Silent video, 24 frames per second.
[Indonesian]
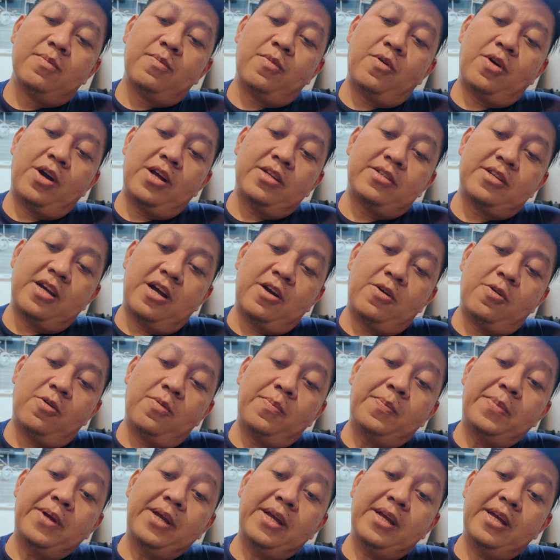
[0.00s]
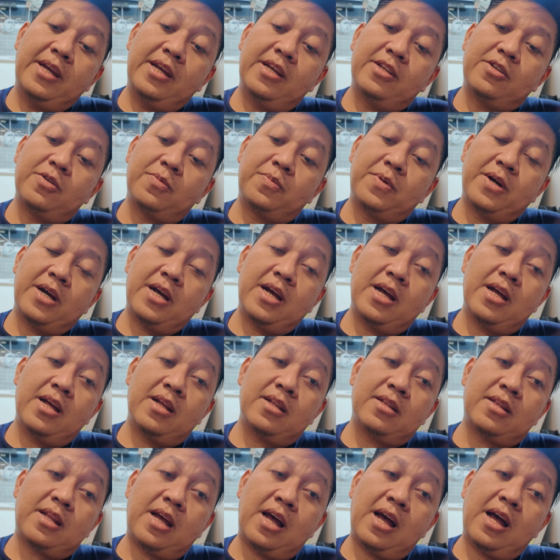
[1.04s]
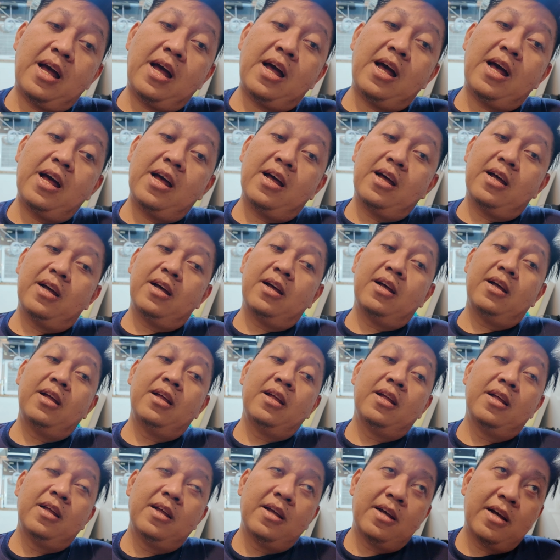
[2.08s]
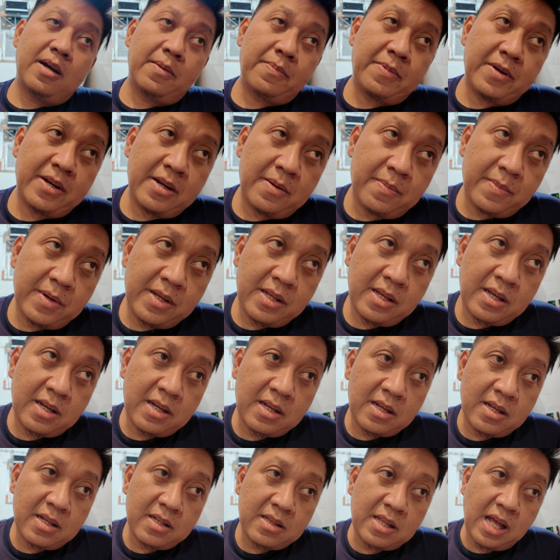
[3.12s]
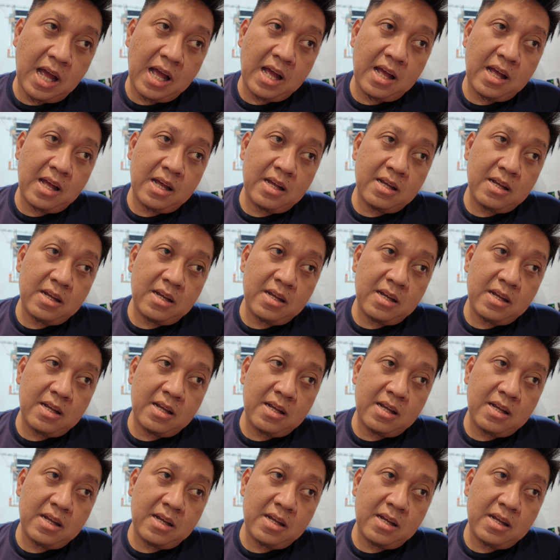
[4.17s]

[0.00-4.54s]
mau ngajak ngopi coba tak apa namanya tak